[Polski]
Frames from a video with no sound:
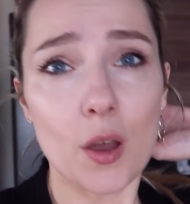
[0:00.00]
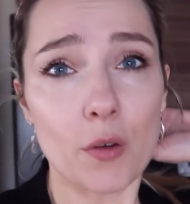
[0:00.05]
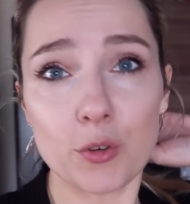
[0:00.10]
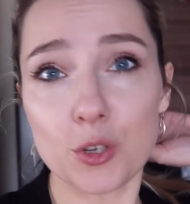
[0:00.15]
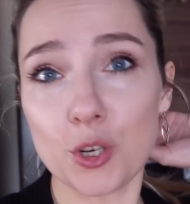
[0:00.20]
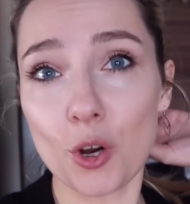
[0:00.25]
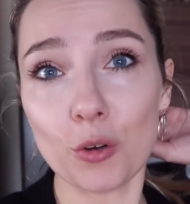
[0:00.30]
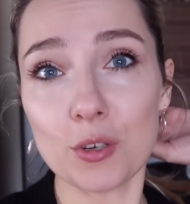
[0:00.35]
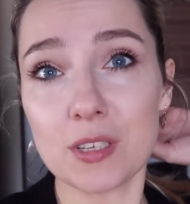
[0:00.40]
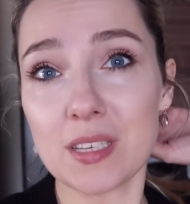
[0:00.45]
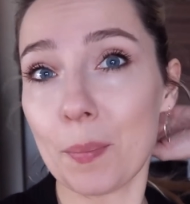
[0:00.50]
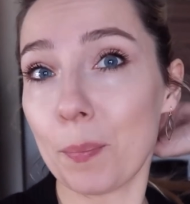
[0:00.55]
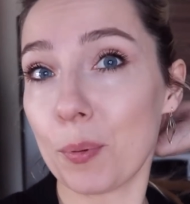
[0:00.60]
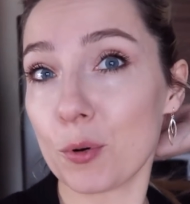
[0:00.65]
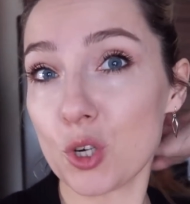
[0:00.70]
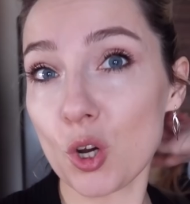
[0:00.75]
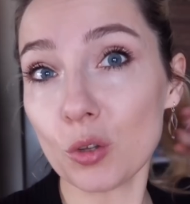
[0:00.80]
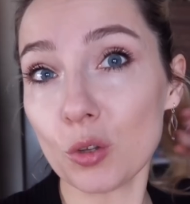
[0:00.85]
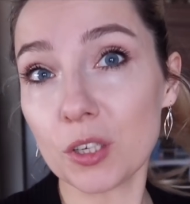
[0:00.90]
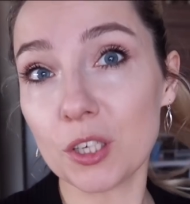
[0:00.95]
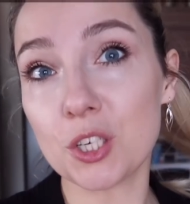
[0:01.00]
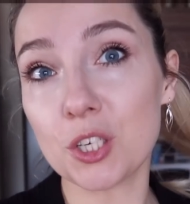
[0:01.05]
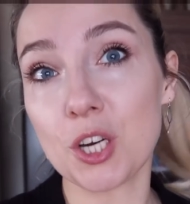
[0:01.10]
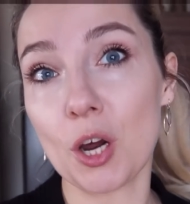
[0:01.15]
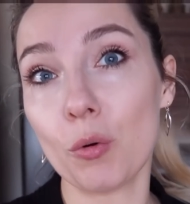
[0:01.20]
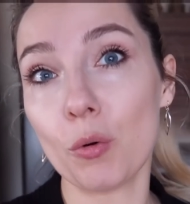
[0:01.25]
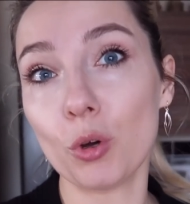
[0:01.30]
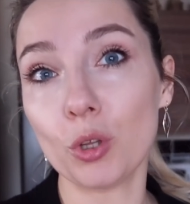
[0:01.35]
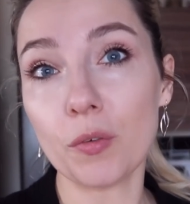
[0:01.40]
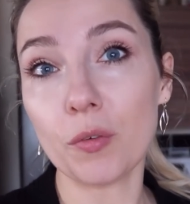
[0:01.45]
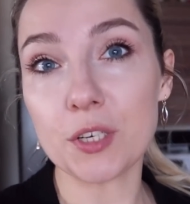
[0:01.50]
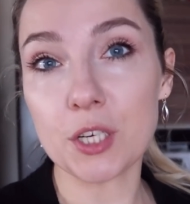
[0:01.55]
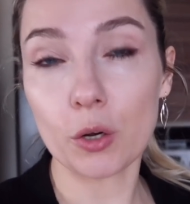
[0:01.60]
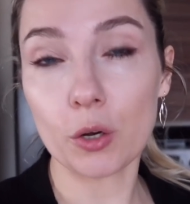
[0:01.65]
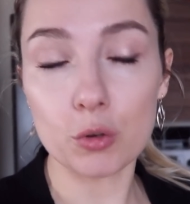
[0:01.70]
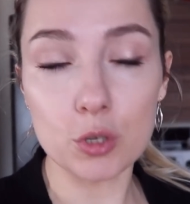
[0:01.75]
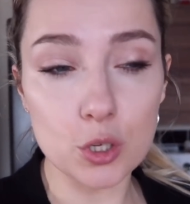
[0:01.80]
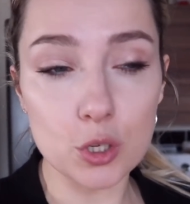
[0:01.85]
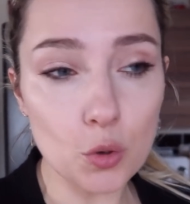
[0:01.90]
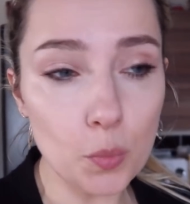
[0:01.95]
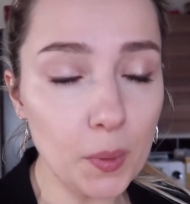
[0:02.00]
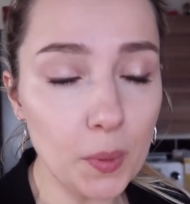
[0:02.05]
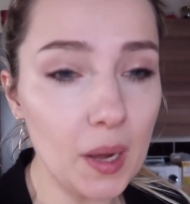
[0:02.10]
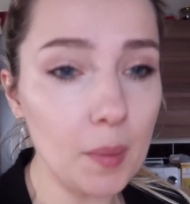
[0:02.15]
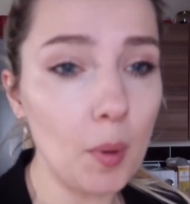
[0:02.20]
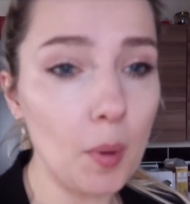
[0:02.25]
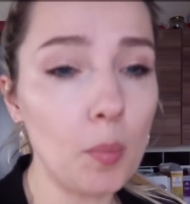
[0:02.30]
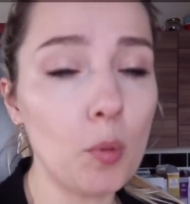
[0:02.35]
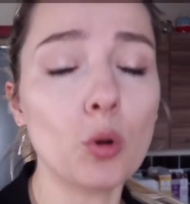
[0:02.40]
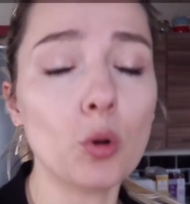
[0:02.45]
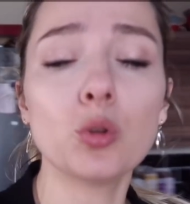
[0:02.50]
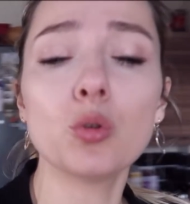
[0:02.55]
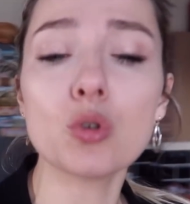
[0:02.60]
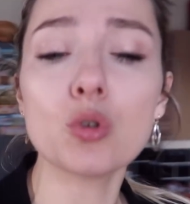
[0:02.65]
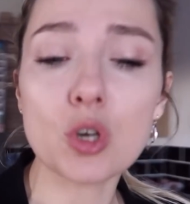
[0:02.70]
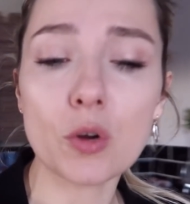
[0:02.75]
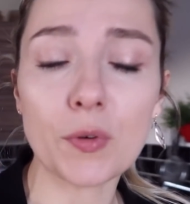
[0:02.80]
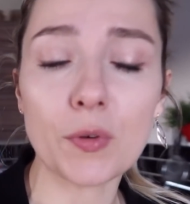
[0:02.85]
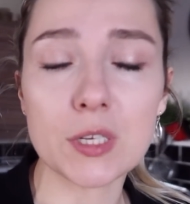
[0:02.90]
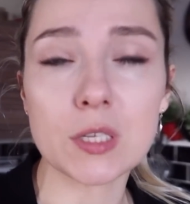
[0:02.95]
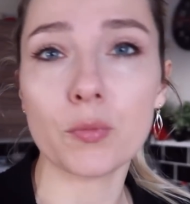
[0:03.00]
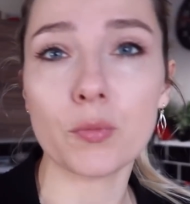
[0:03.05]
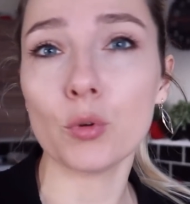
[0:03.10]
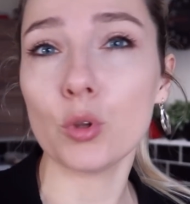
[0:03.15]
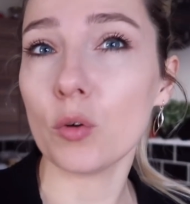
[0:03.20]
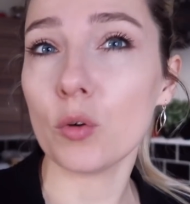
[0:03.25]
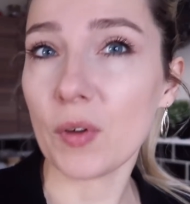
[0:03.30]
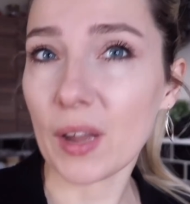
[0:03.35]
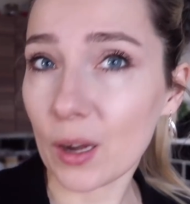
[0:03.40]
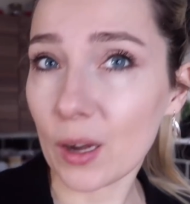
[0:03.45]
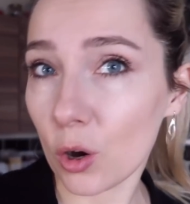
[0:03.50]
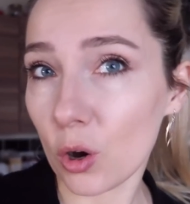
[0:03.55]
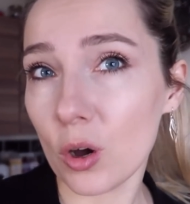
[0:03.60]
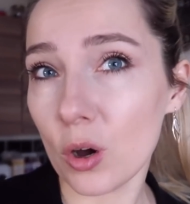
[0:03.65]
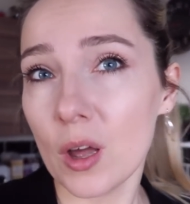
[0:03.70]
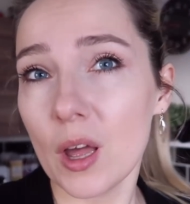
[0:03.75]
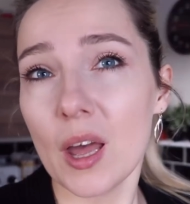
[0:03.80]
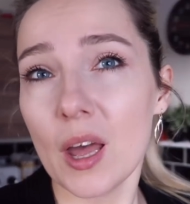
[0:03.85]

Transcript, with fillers: wziąć za porządki, trzeba ugotować jakąś zupkę, bo było dużo fast foodowego,